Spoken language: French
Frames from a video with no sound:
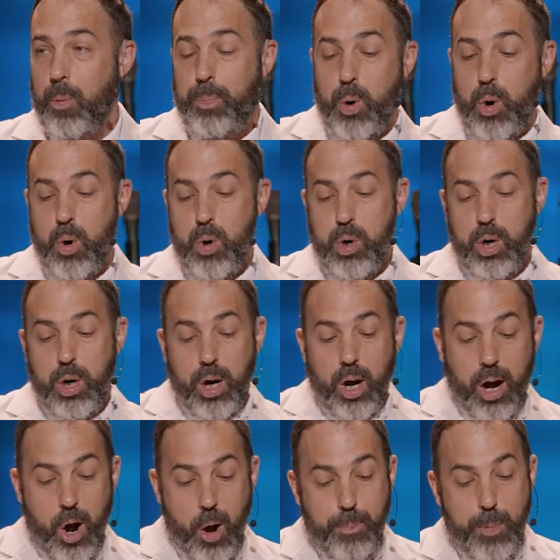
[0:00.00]
peu,
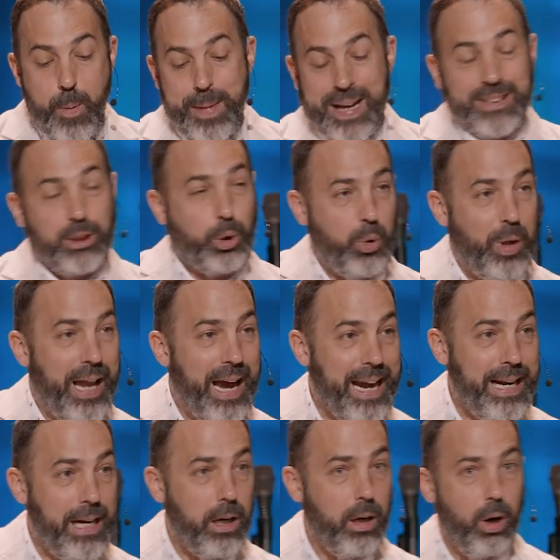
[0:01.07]
euh, un peu
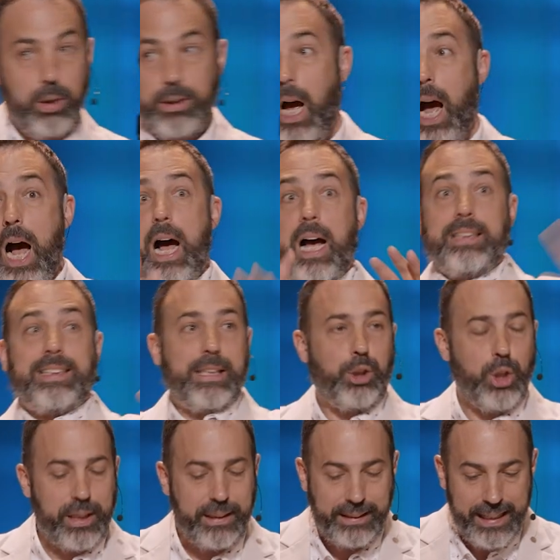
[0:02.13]
masculin, on dit Ah, c'est
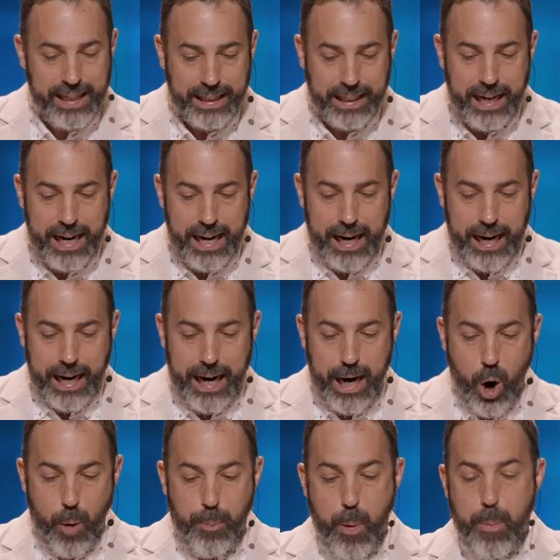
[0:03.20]
toxique,
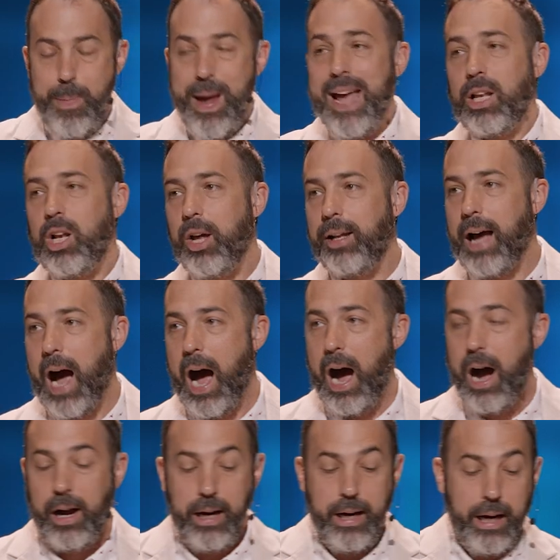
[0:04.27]
et on peut perdre
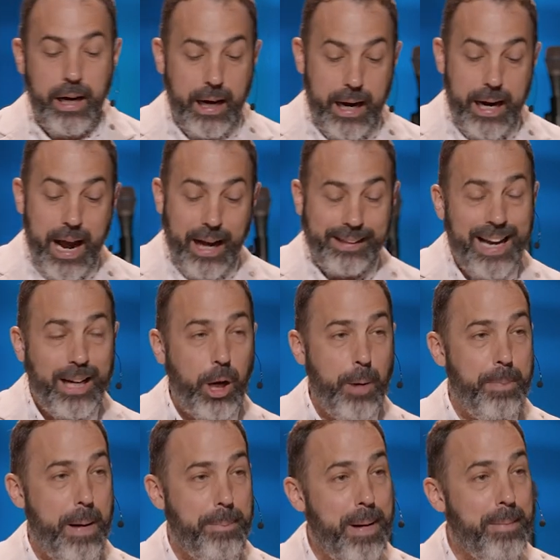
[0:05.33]
l'honneur. Et en tant que
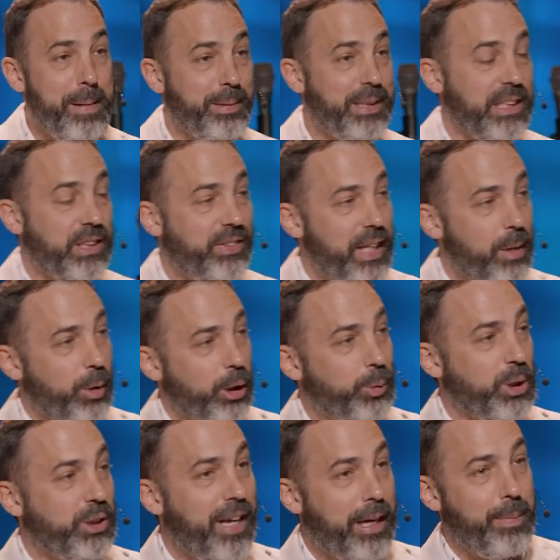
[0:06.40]
papa, même si c'est difficile, moi
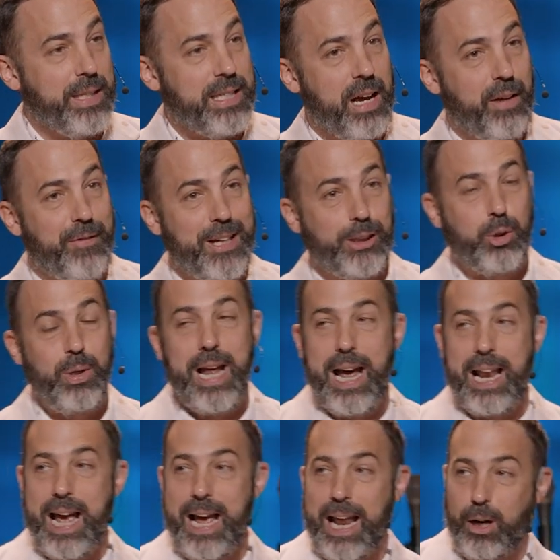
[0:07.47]
je me souviens avec mes enfants, j'ai eu
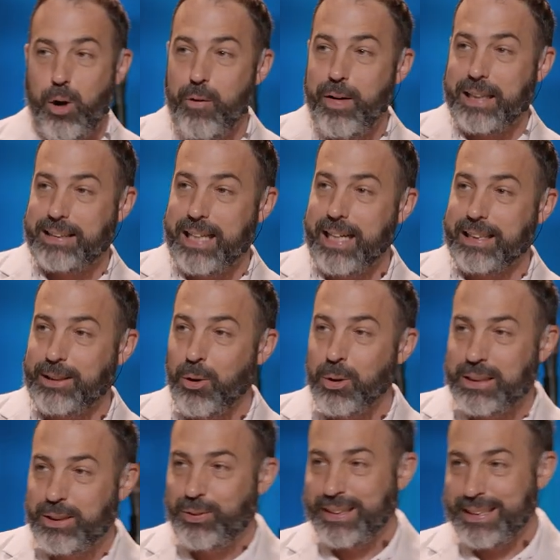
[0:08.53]
la, conversation
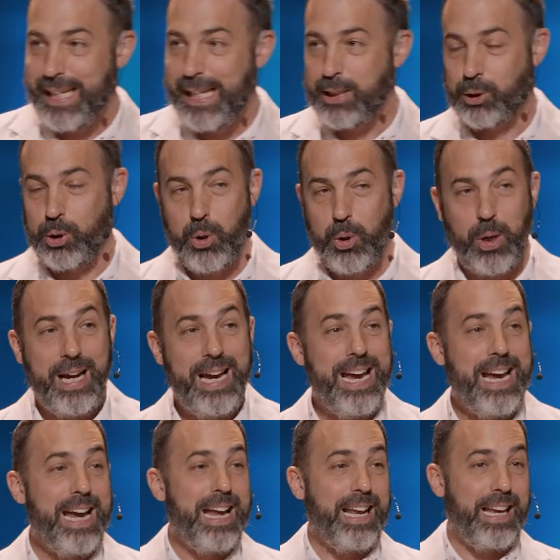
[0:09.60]
difficile sur
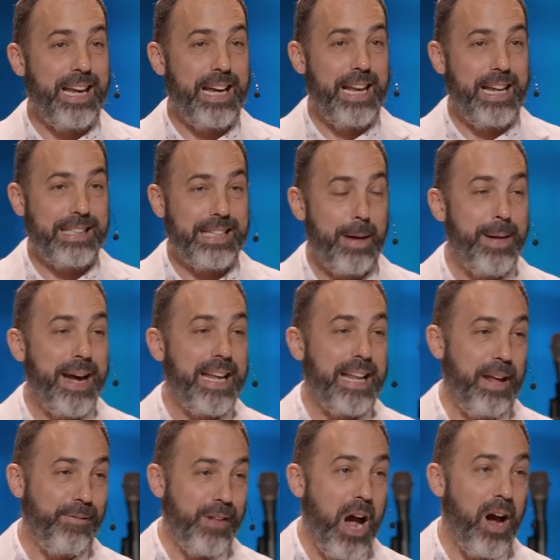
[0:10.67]
les, les abeilles et
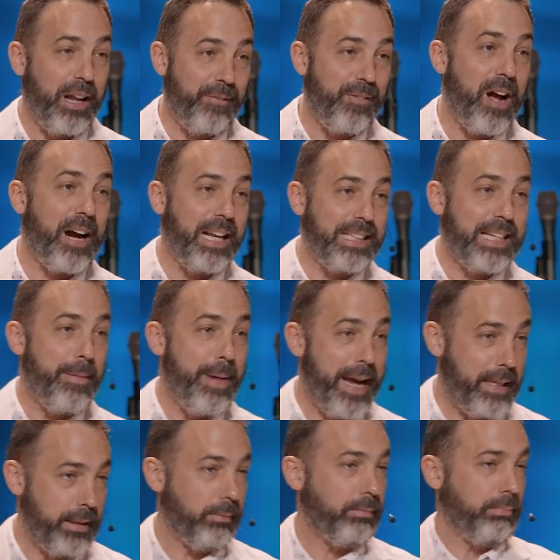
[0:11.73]
les fleurs, les fleurs et les
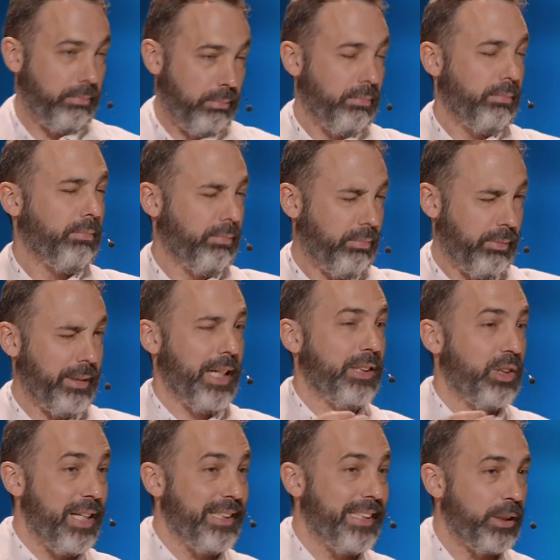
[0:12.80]
abeilles. Hein,
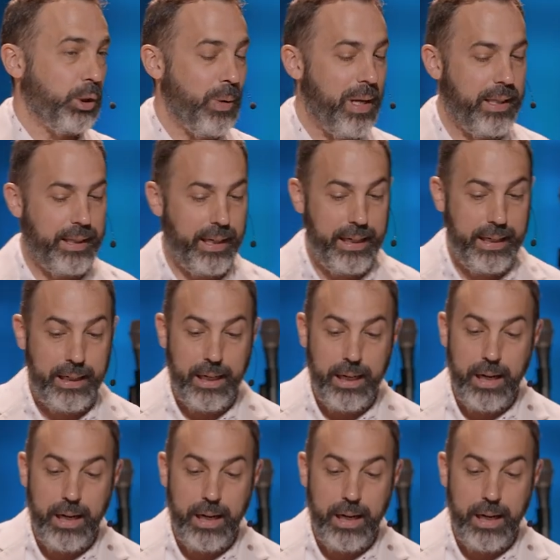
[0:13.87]
c'est la sexualité.